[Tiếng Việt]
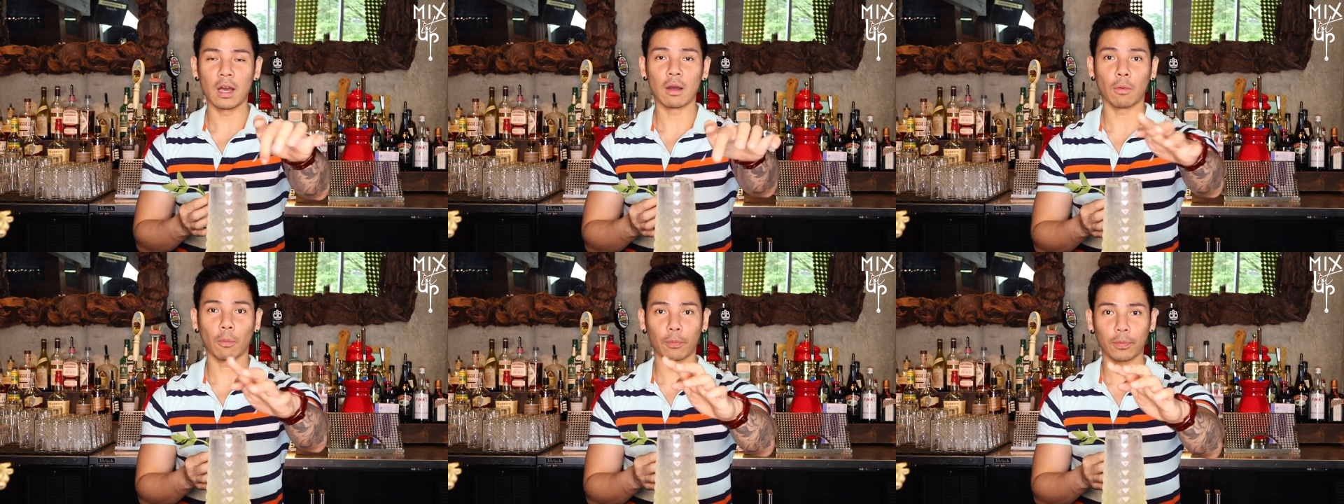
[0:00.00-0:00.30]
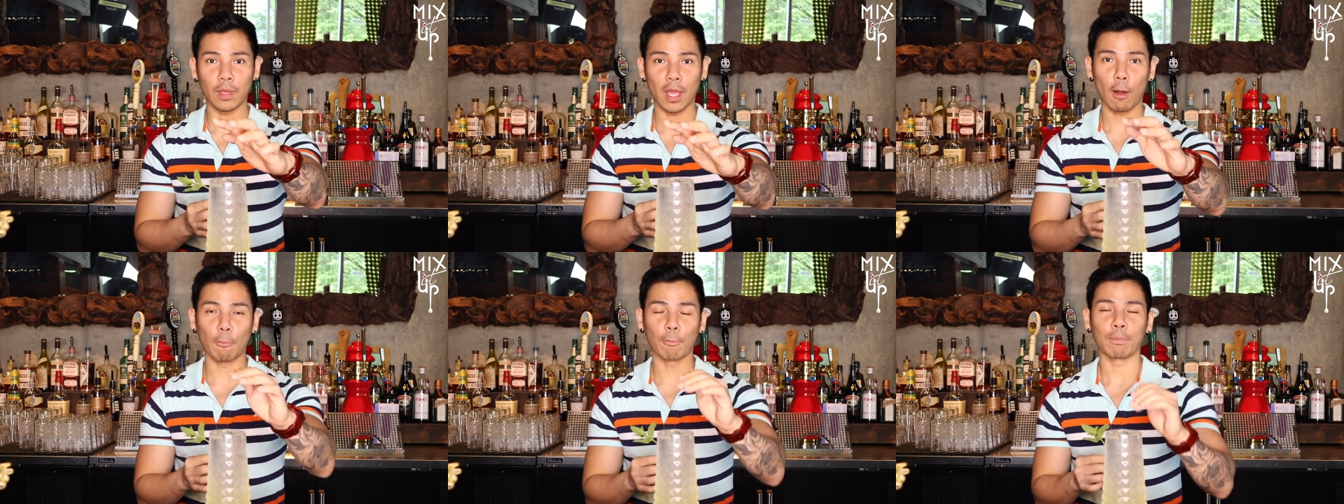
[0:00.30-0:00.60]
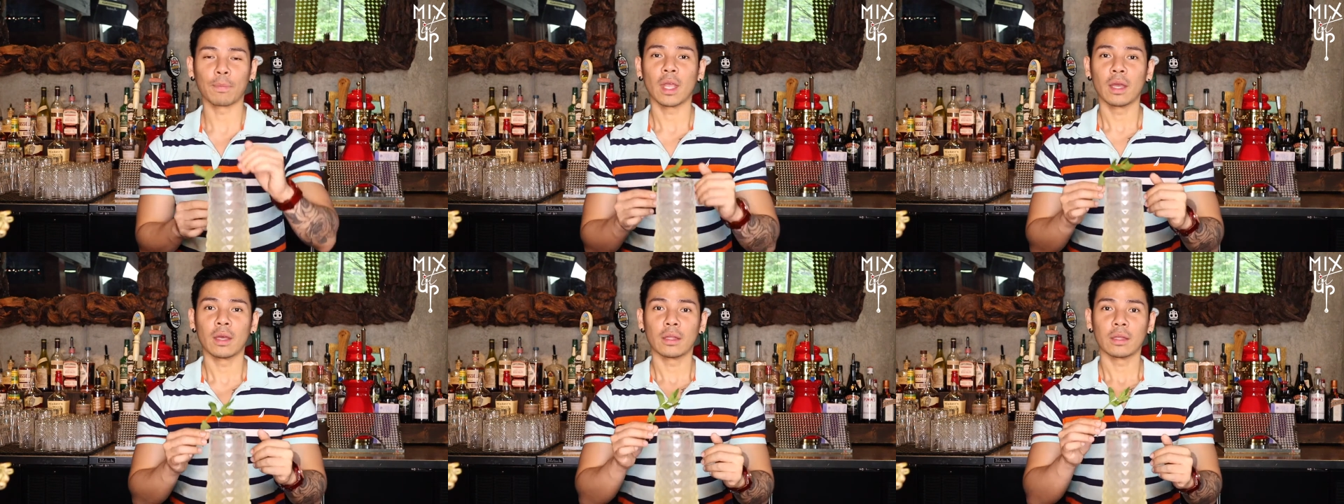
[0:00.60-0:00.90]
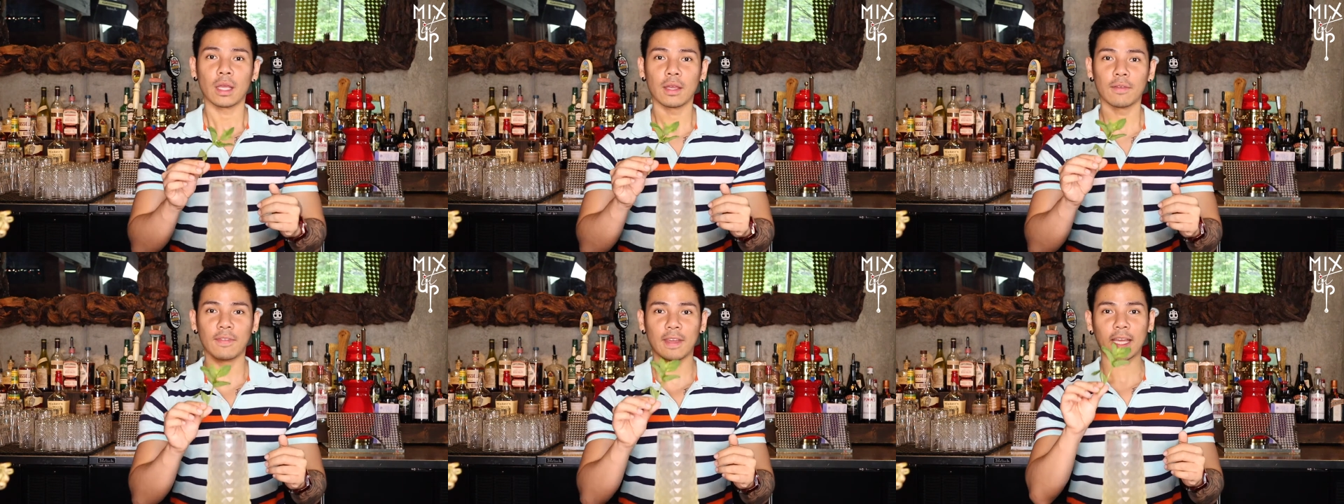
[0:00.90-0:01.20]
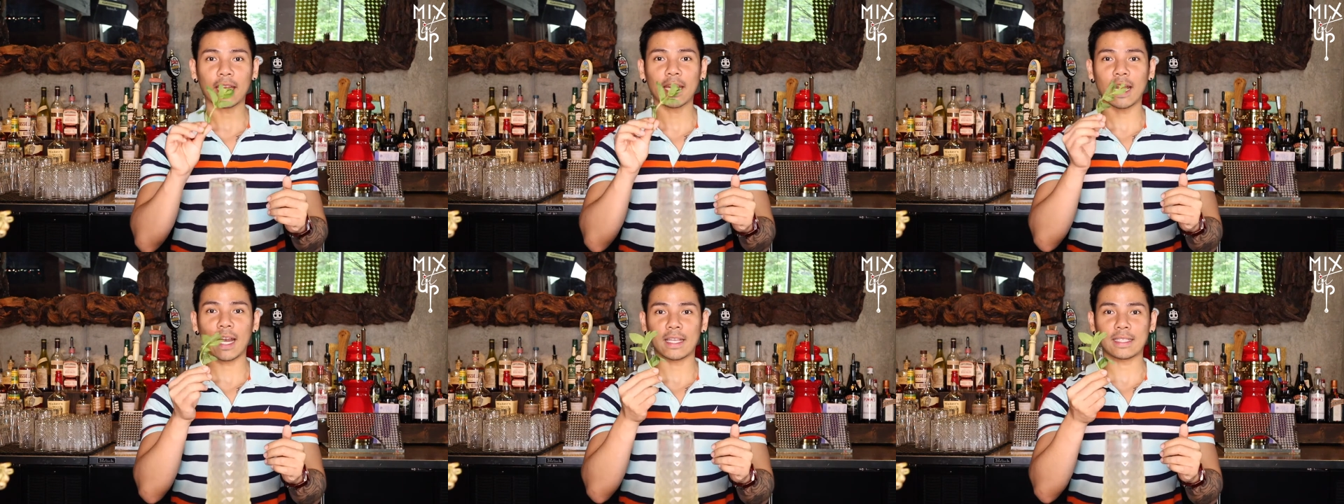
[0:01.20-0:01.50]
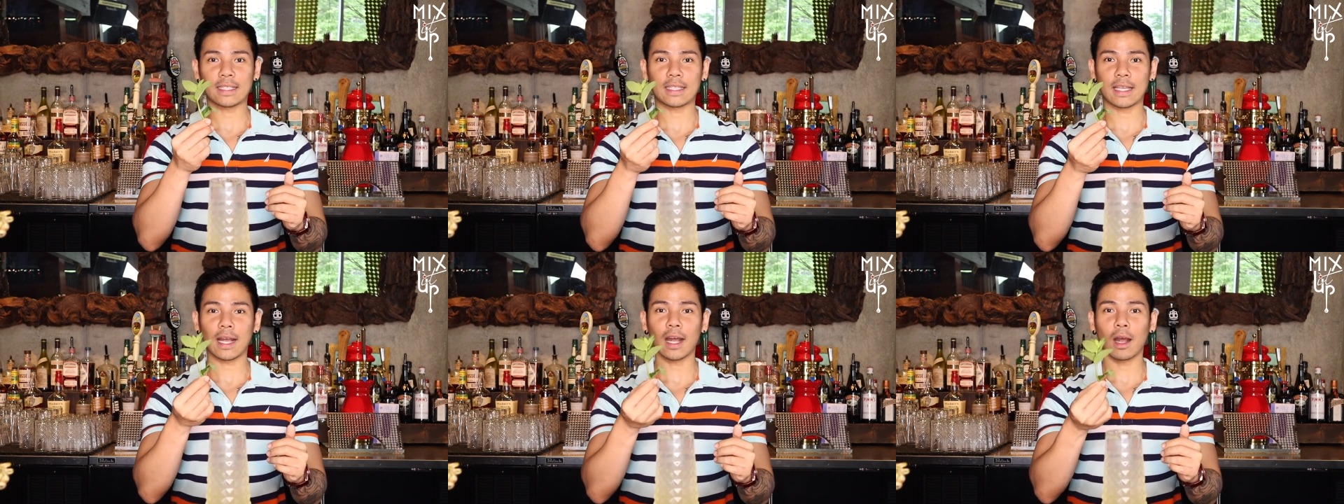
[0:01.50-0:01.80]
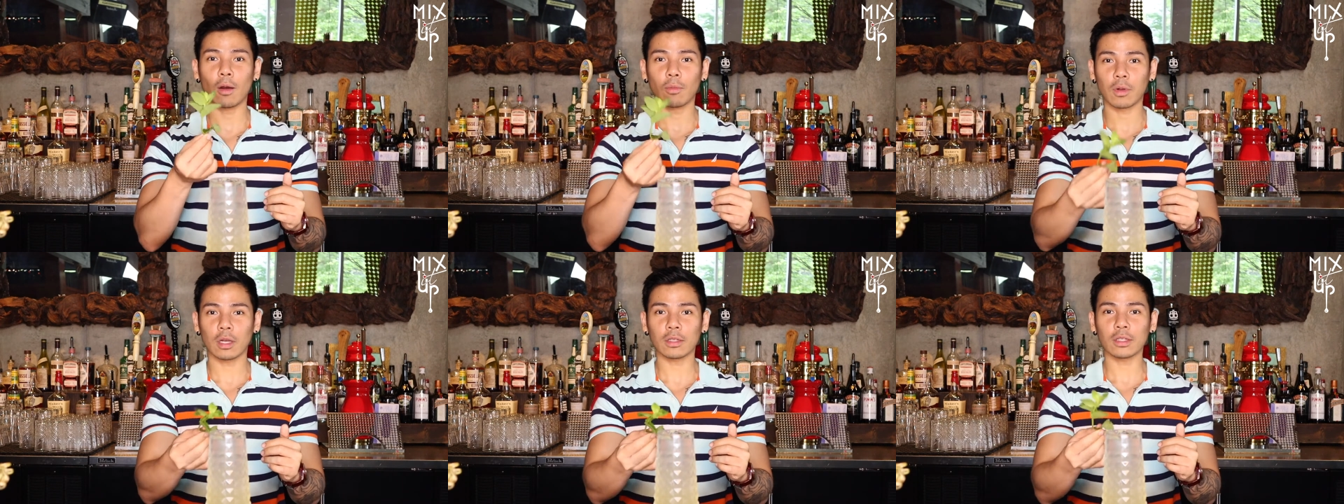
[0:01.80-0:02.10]
lơ một vòng, thì vì cái này là sẽ
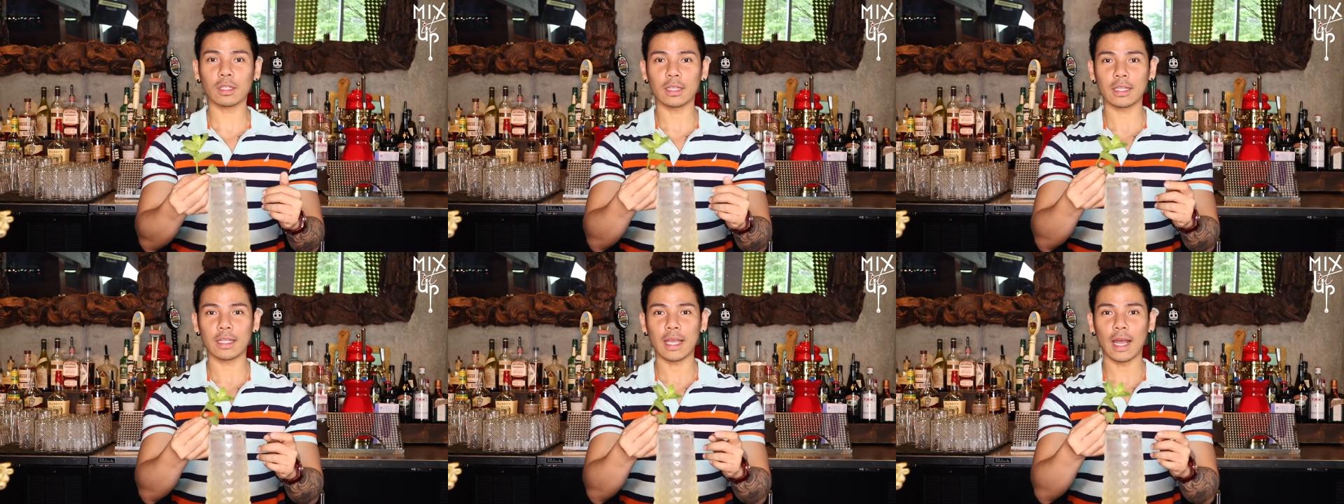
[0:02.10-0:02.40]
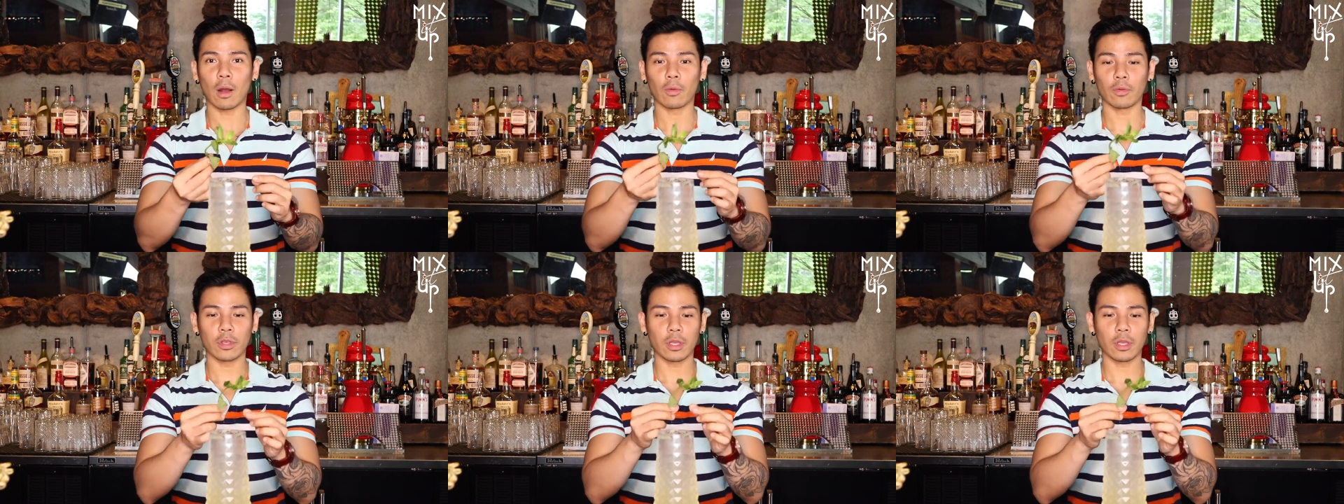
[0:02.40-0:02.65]
không có tinh dầu,